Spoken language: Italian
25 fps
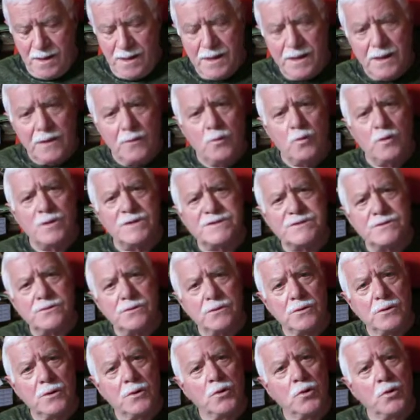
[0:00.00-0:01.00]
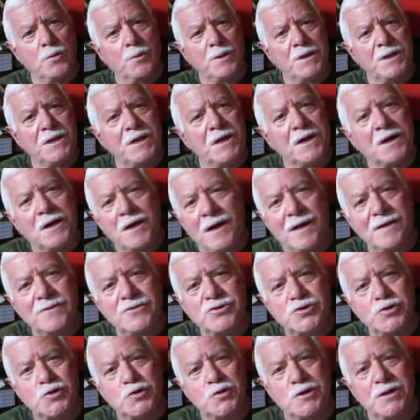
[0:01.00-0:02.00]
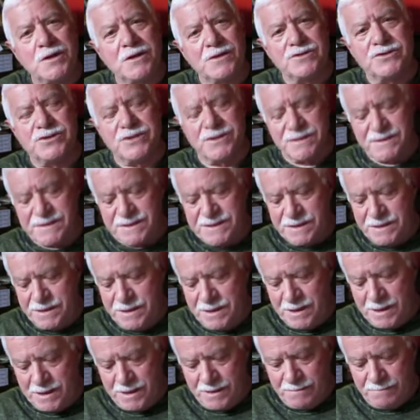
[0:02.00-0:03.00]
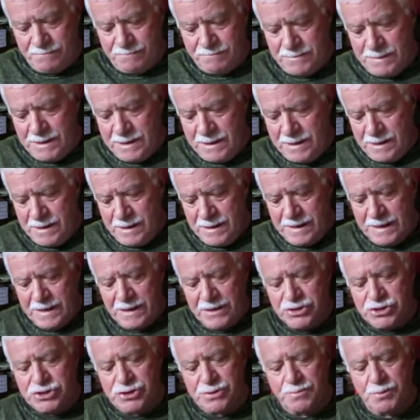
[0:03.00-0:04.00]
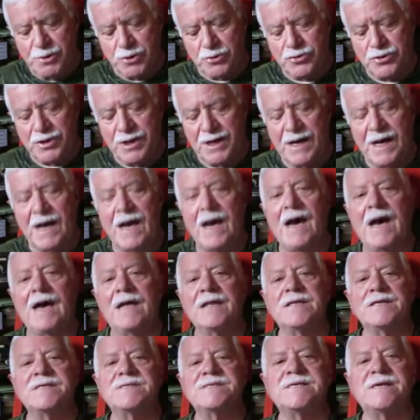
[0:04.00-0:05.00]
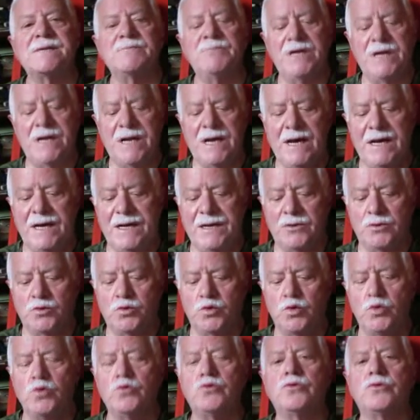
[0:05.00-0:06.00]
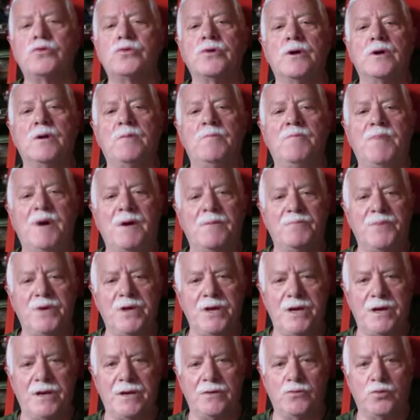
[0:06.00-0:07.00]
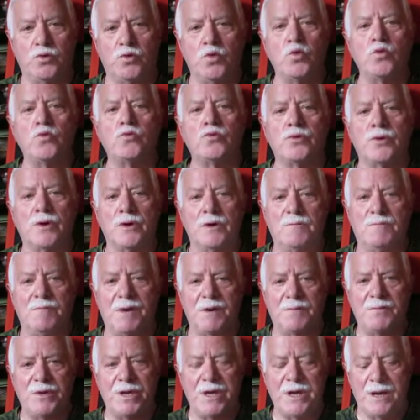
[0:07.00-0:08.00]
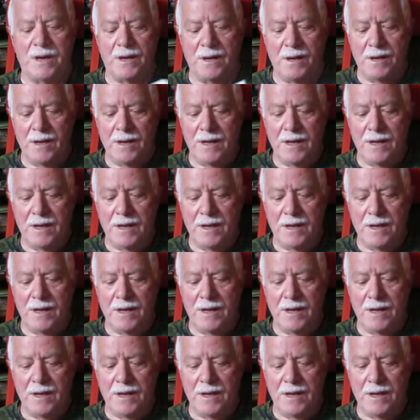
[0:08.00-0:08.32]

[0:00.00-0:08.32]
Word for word: In questo dire, lancio di agenzia, che ci porterà ad esaminare tutto il papier, tutto il papier